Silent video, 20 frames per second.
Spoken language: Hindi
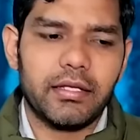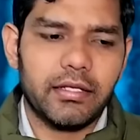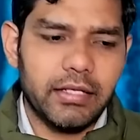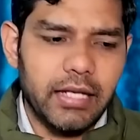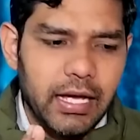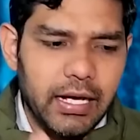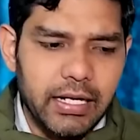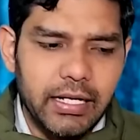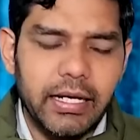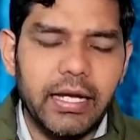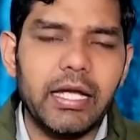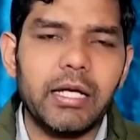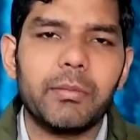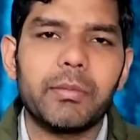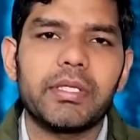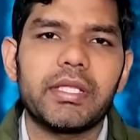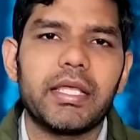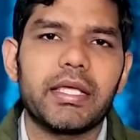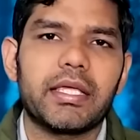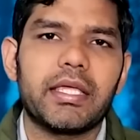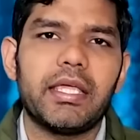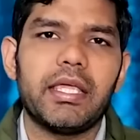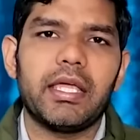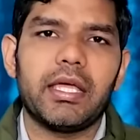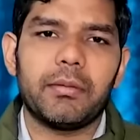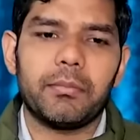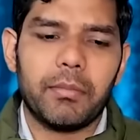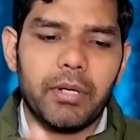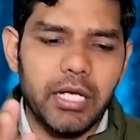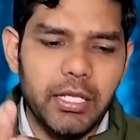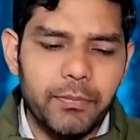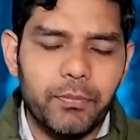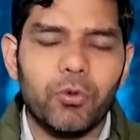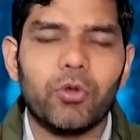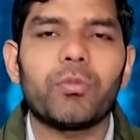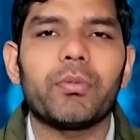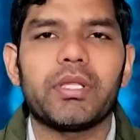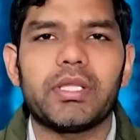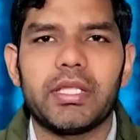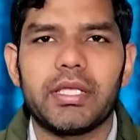नागालैंड में देखी हैं
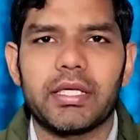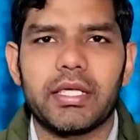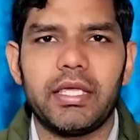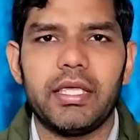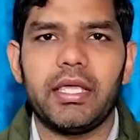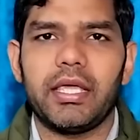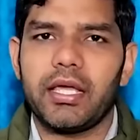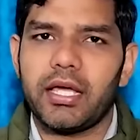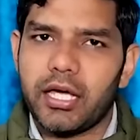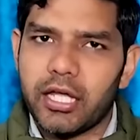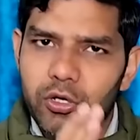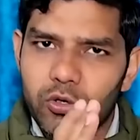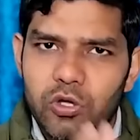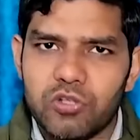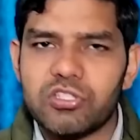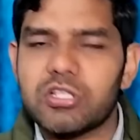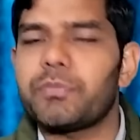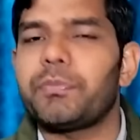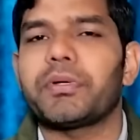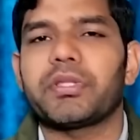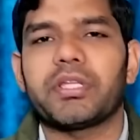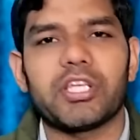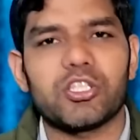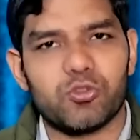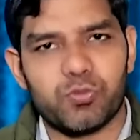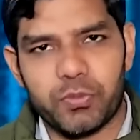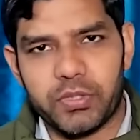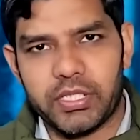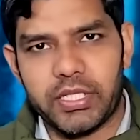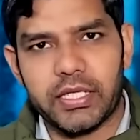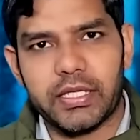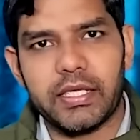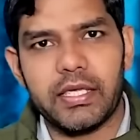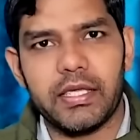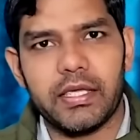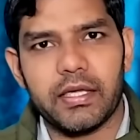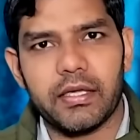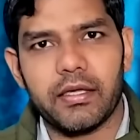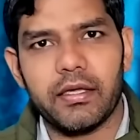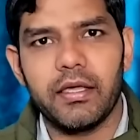मणिपुर में देखी हैं अरुणाचल प्रदेश में देखी
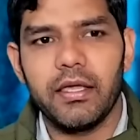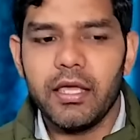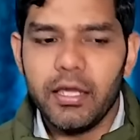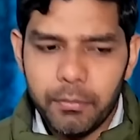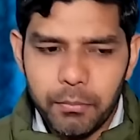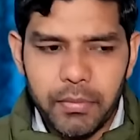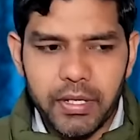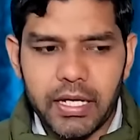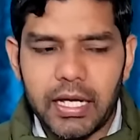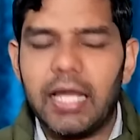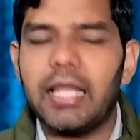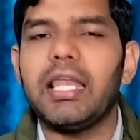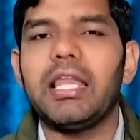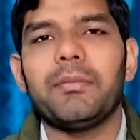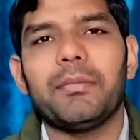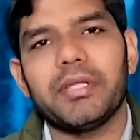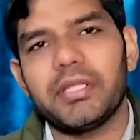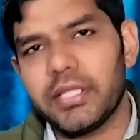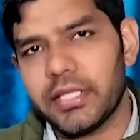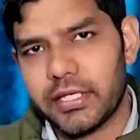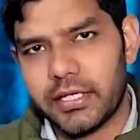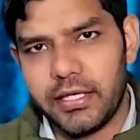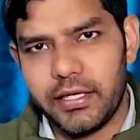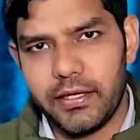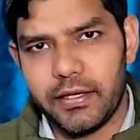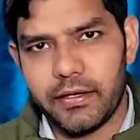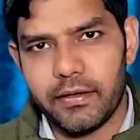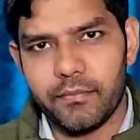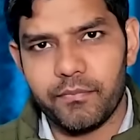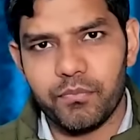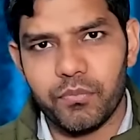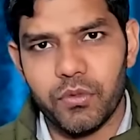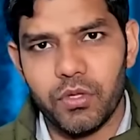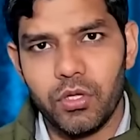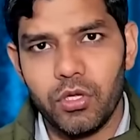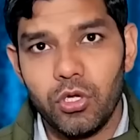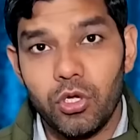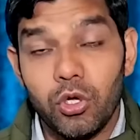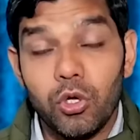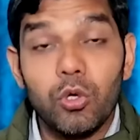हैं मेघालय में देखी हैं
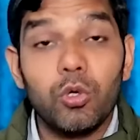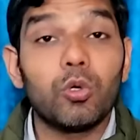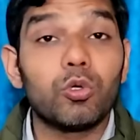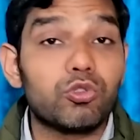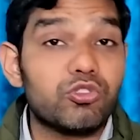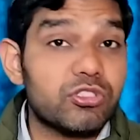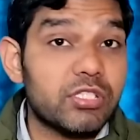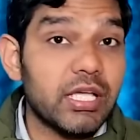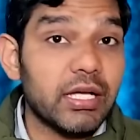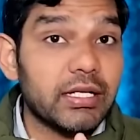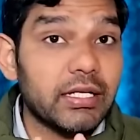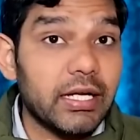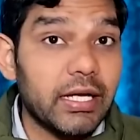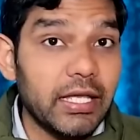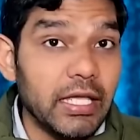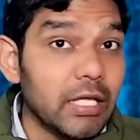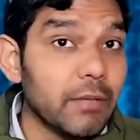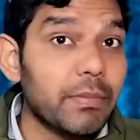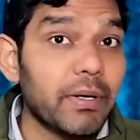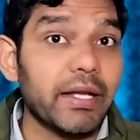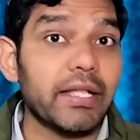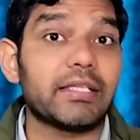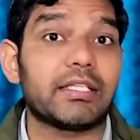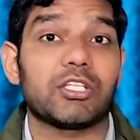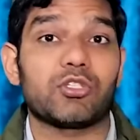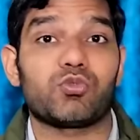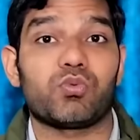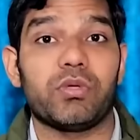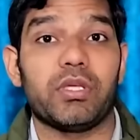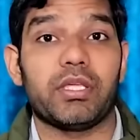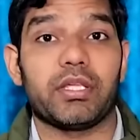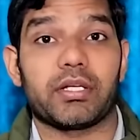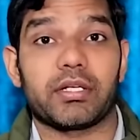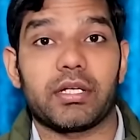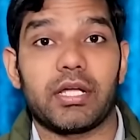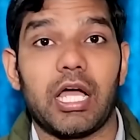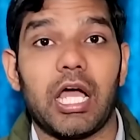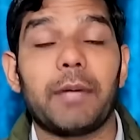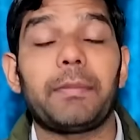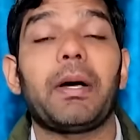उससे कहीं बड़ी तस्वीर
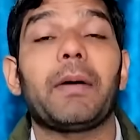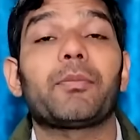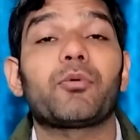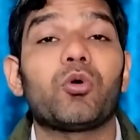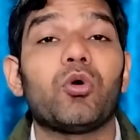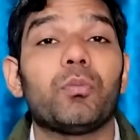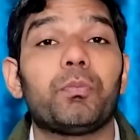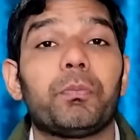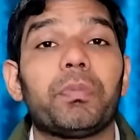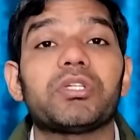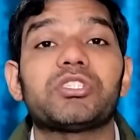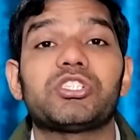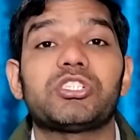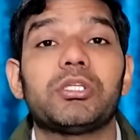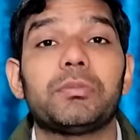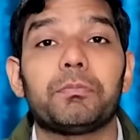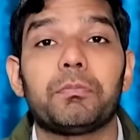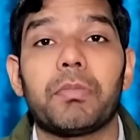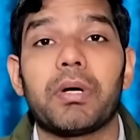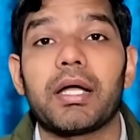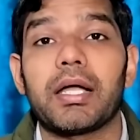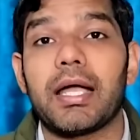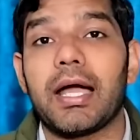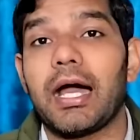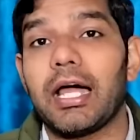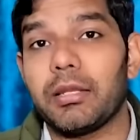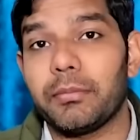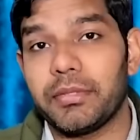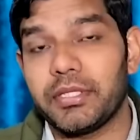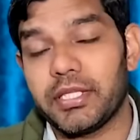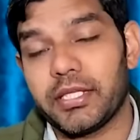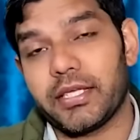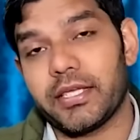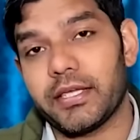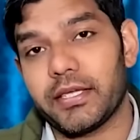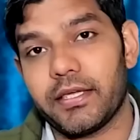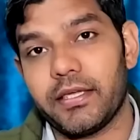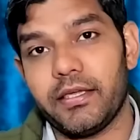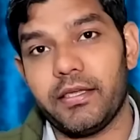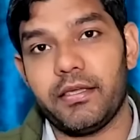अब आपको पश्चिम बंगाल में
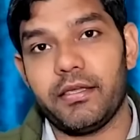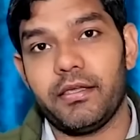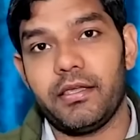दिखेगी